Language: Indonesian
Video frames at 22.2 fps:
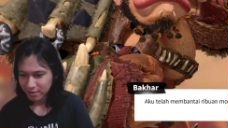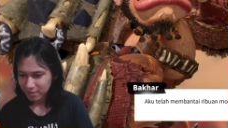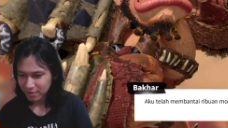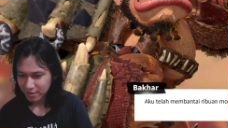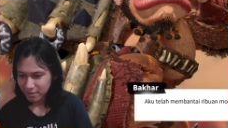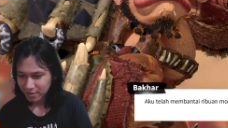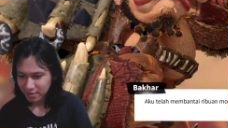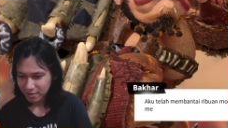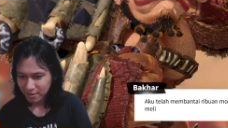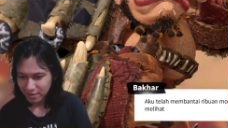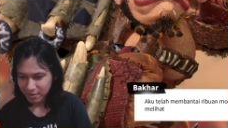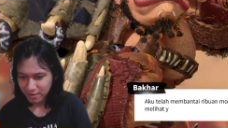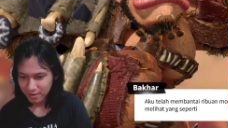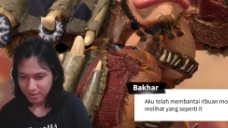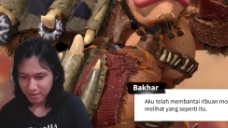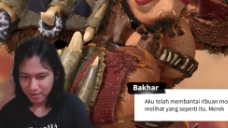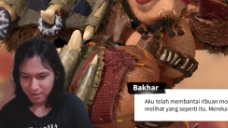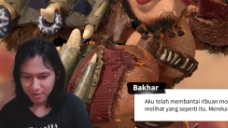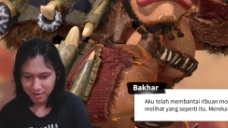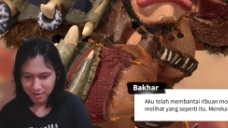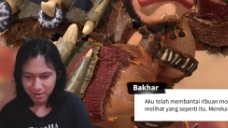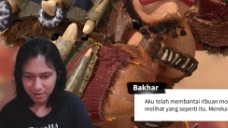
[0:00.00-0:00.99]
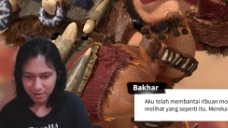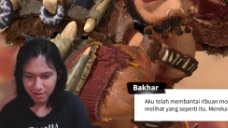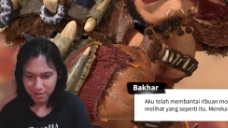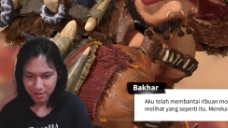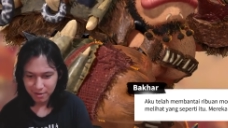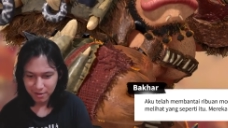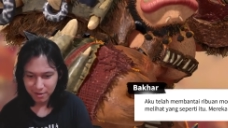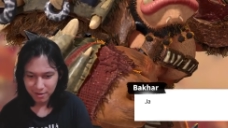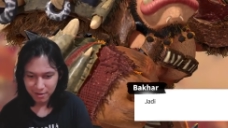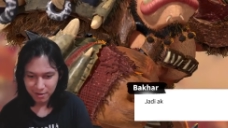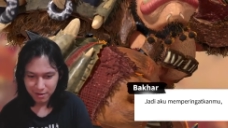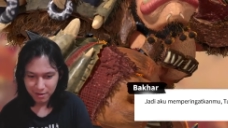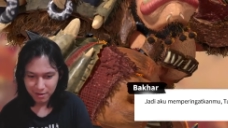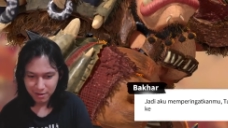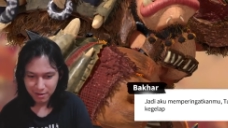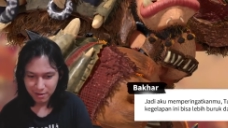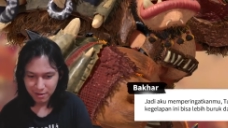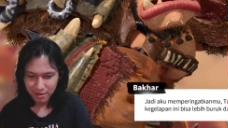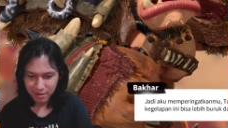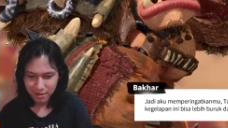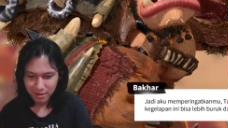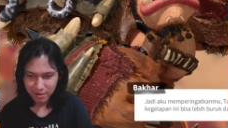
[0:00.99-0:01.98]
I've killed a thousand,
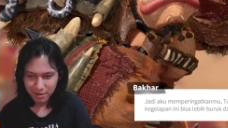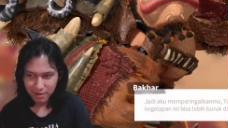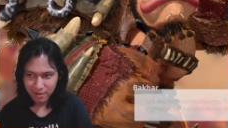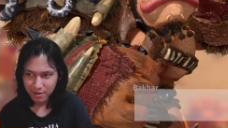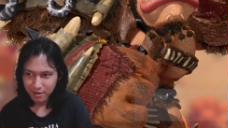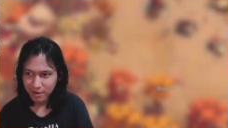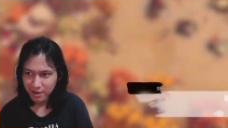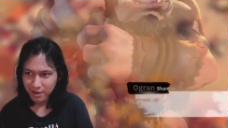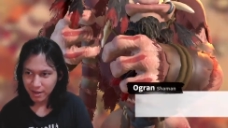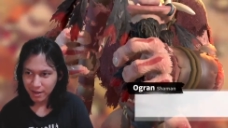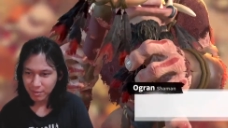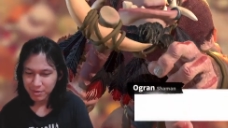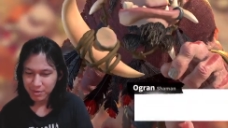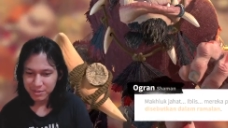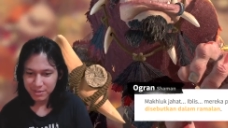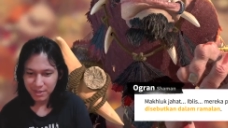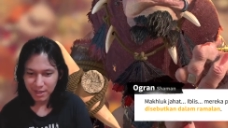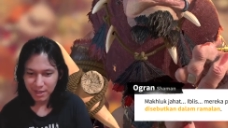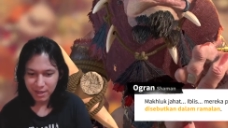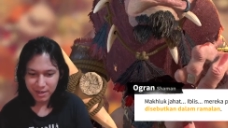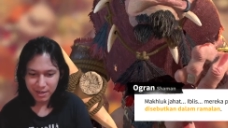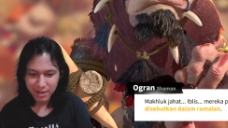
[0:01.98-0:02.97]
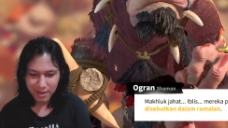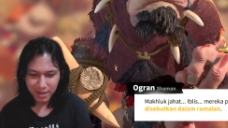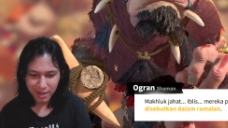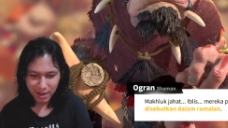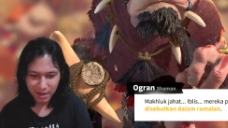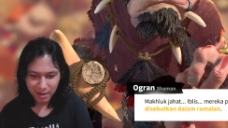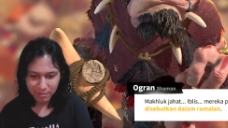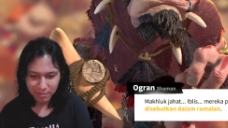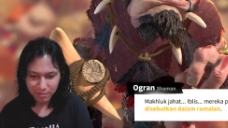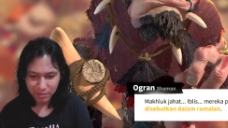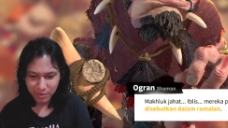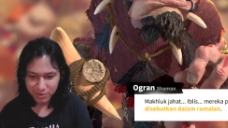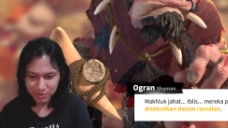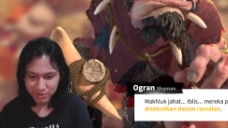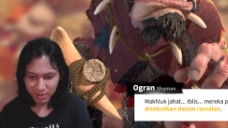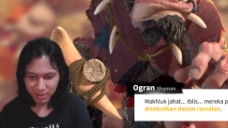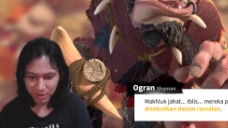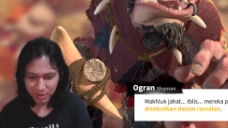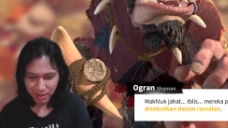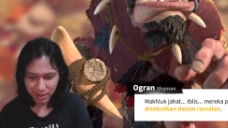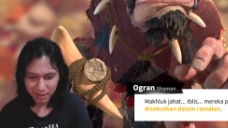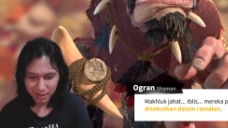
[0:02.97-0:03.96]
so I had to walk bisa di ini kah?
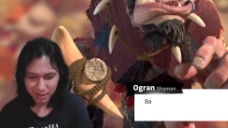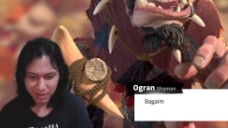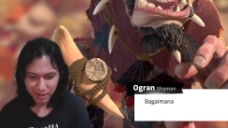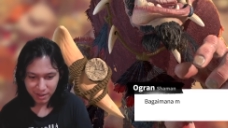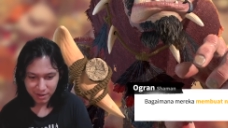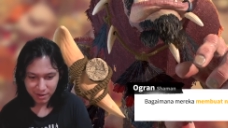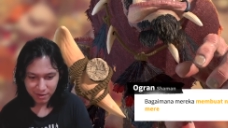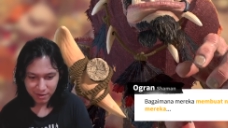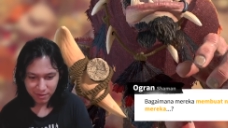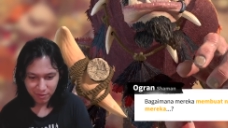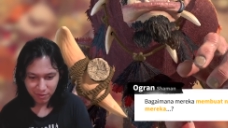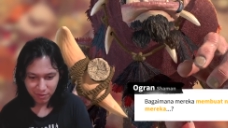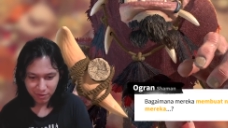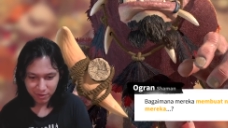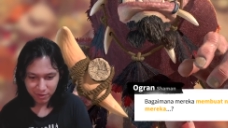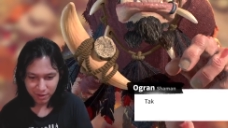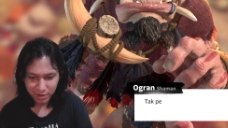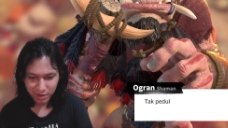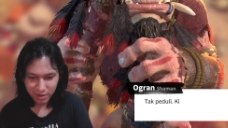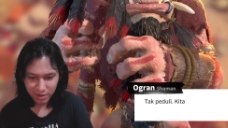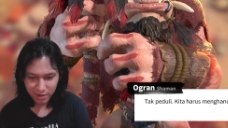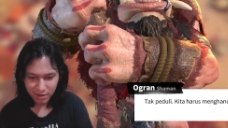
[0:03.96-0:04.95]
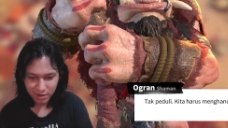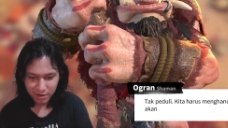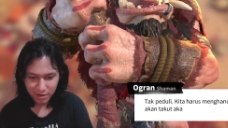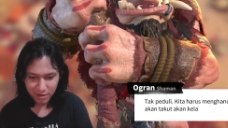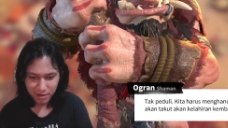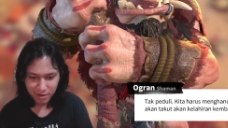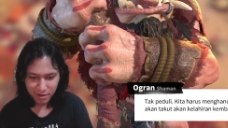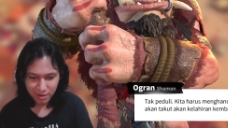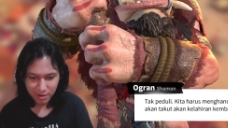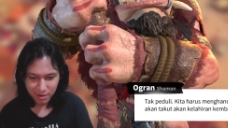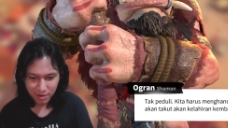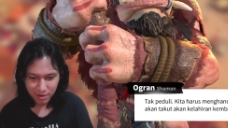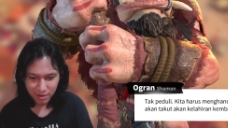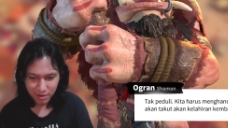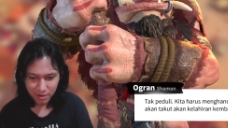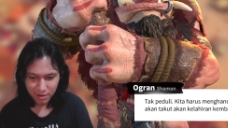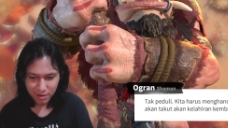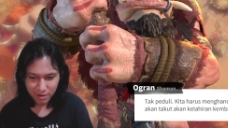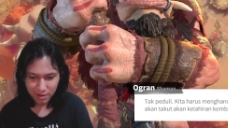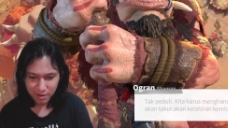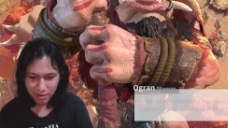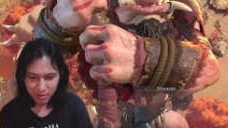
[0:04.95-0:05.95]
Mengejar Dark Dream. How could no
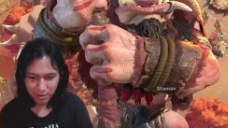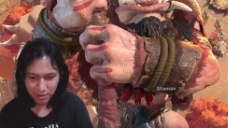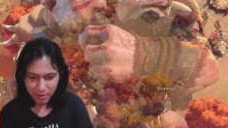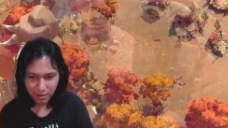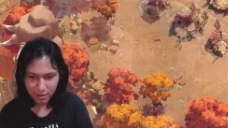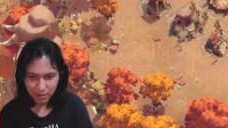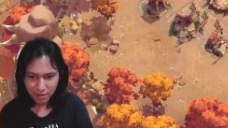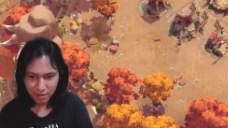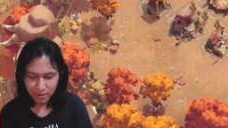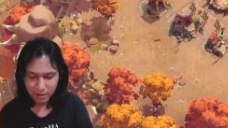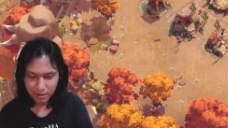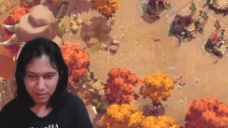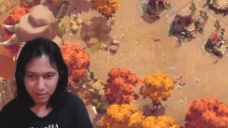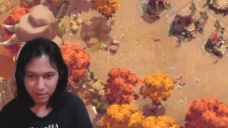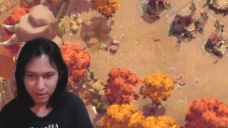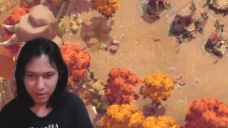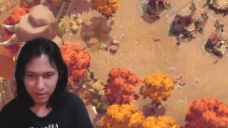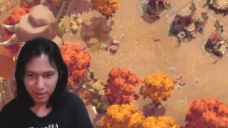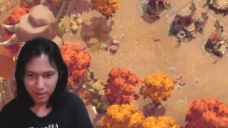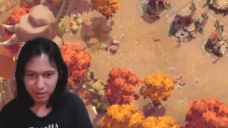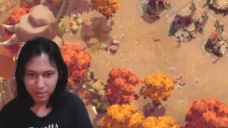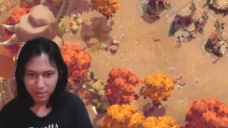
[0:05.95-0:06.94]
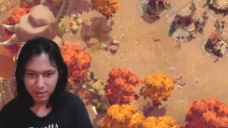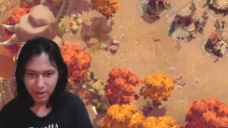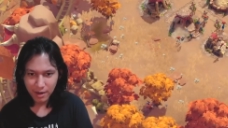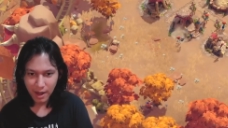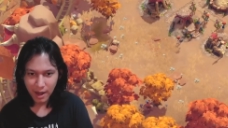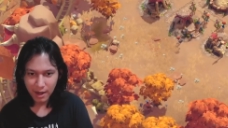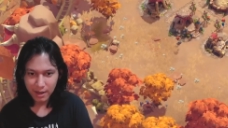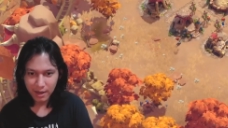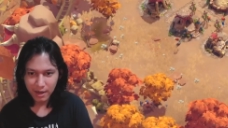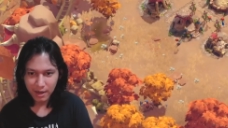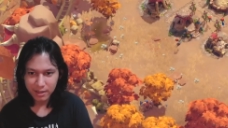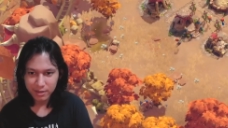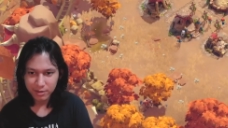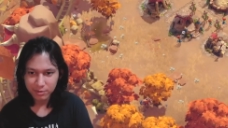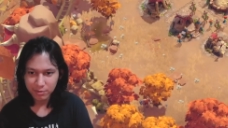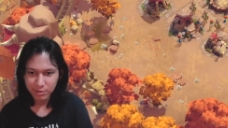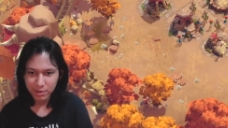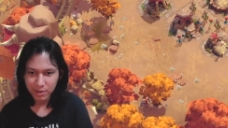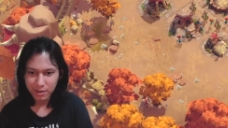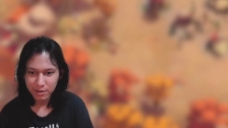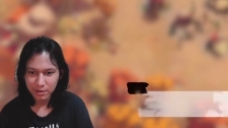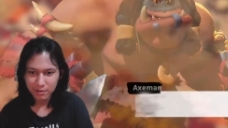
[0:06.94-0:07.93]
matter? Ini ngeliat naga
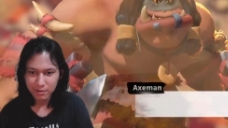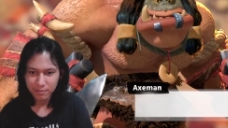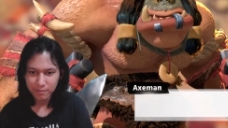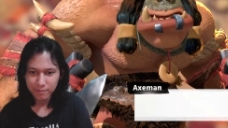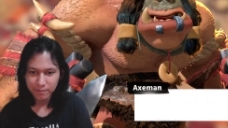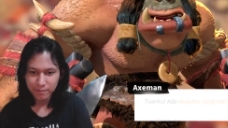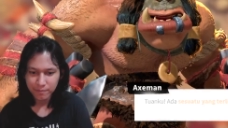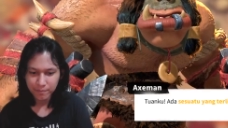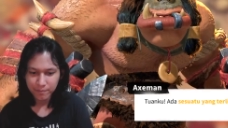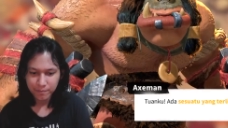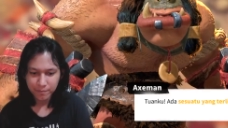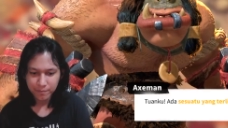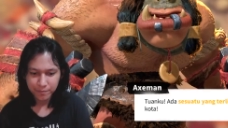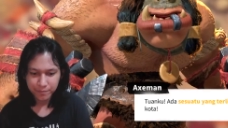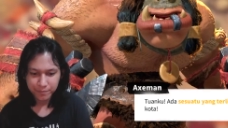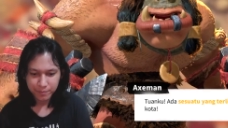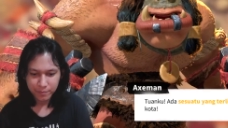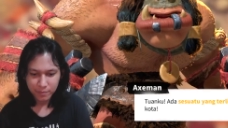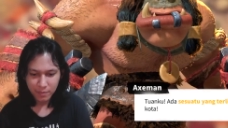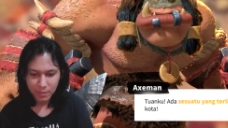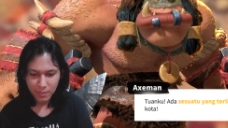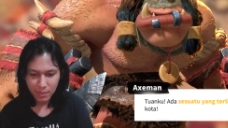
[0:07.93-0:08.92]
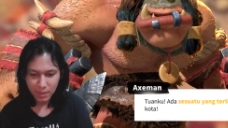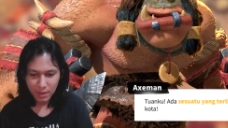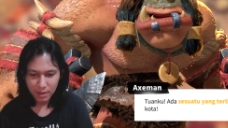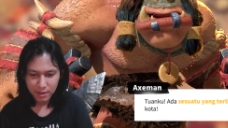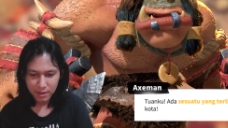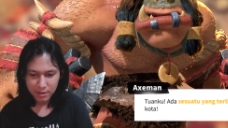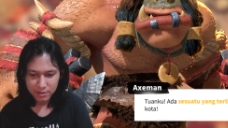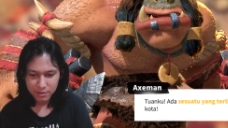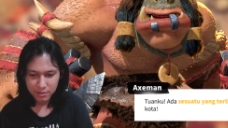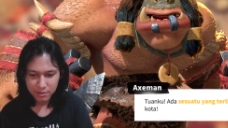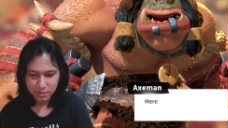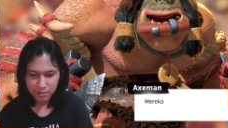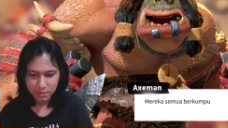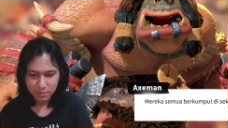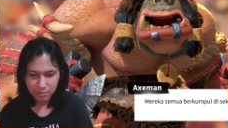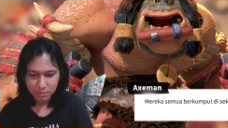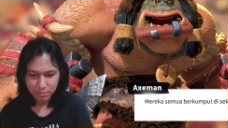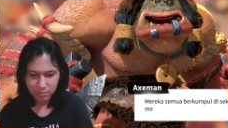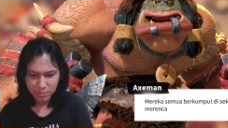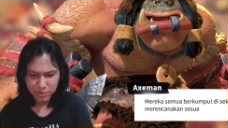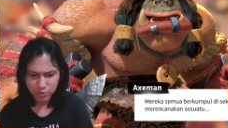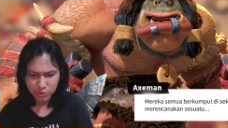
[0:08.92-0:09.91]
tentunya. My lord,
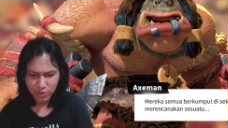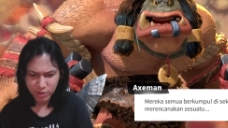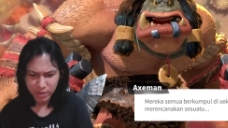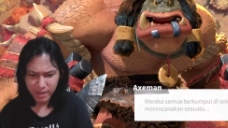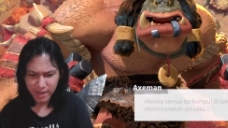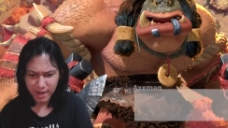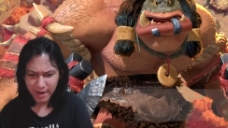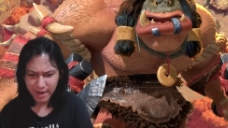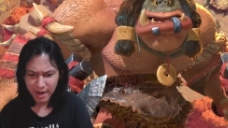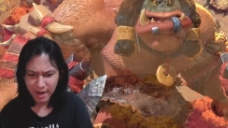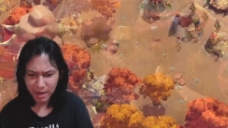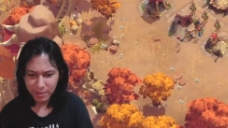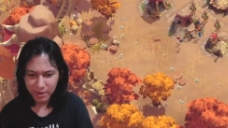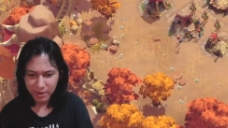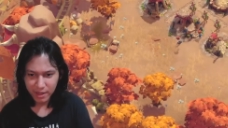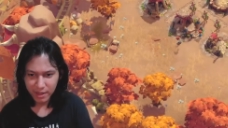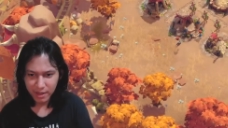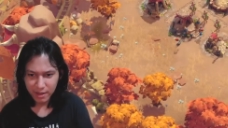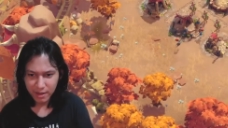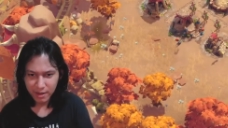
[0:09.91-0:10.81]
kan apa nih?